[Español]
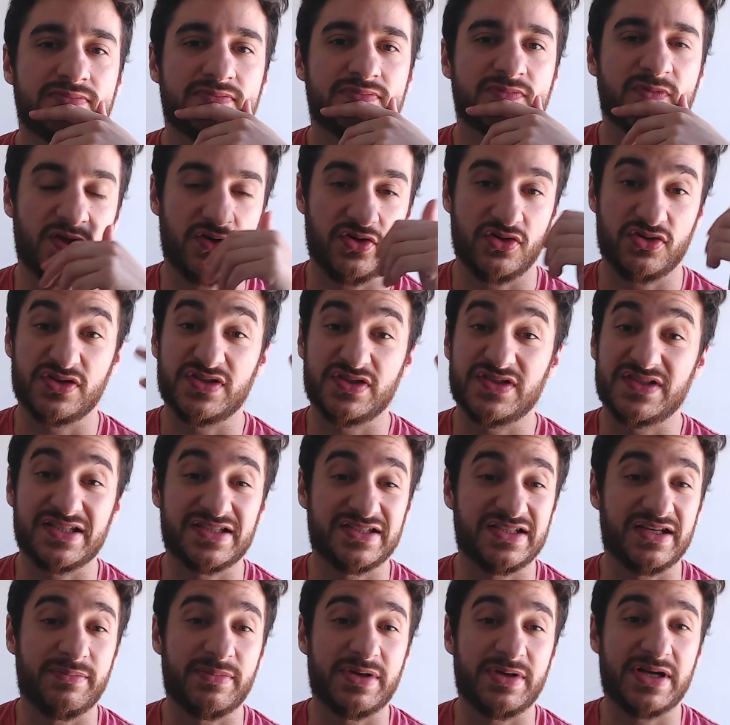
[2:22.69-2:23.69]
Que no sé si
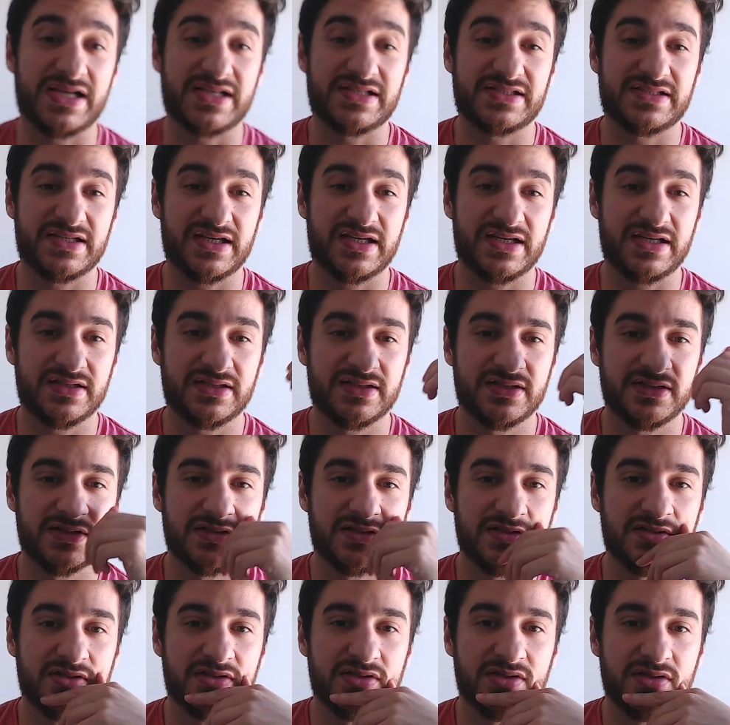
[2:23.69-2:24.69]
es amenaza.
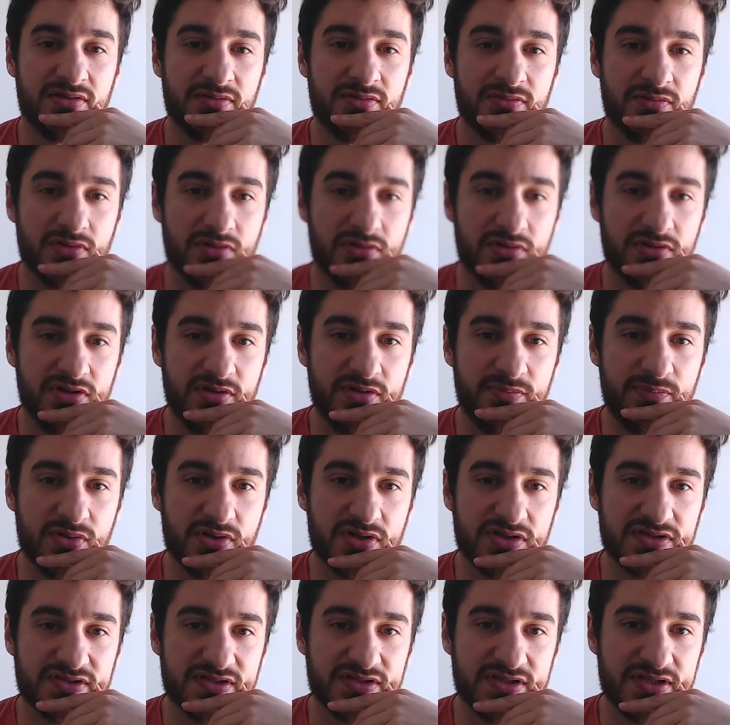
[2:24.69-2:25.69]
El tipo
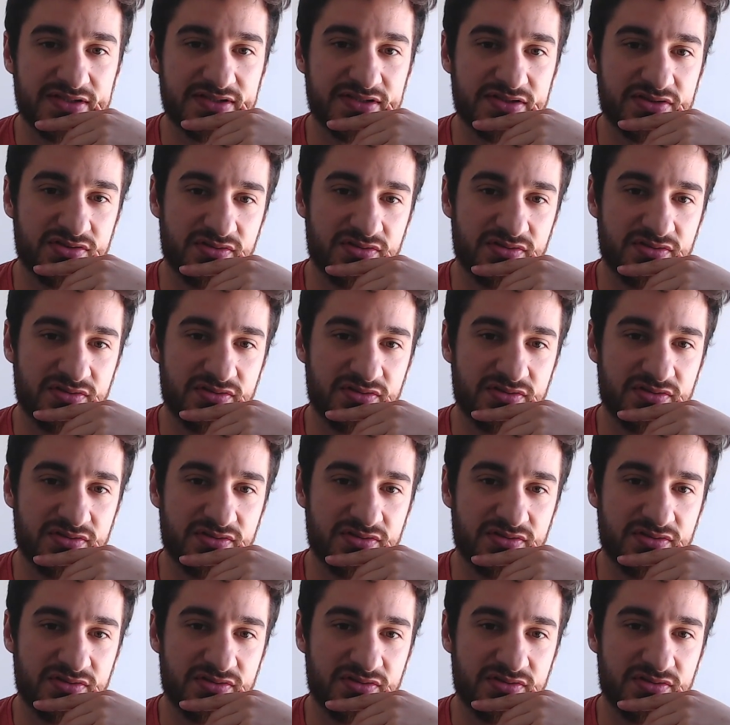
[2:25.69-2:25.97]
hace eso,